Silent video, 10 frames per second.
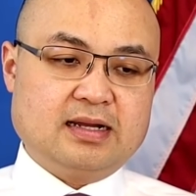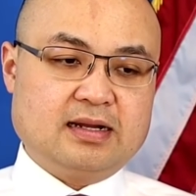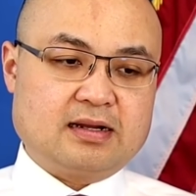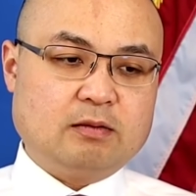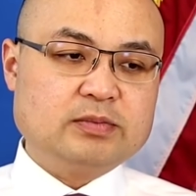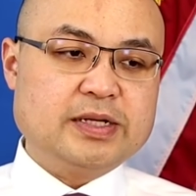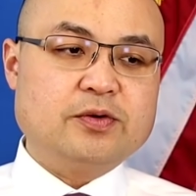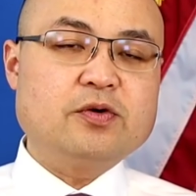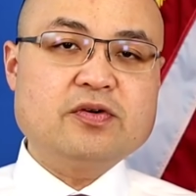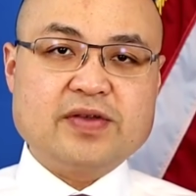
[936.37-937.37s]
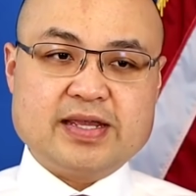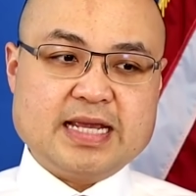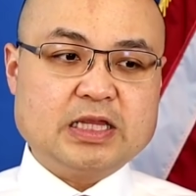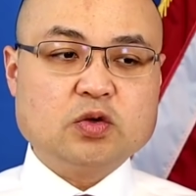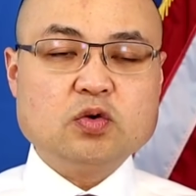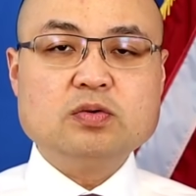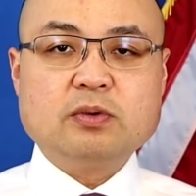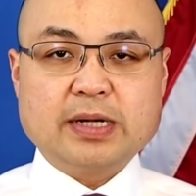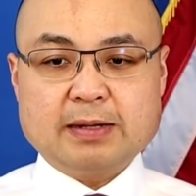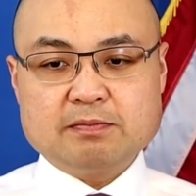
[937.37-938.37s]
ờ, công ty của quý vị doanh thu
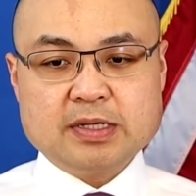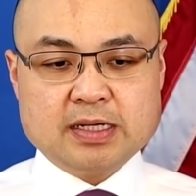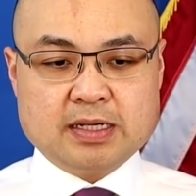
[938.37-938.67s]
một năm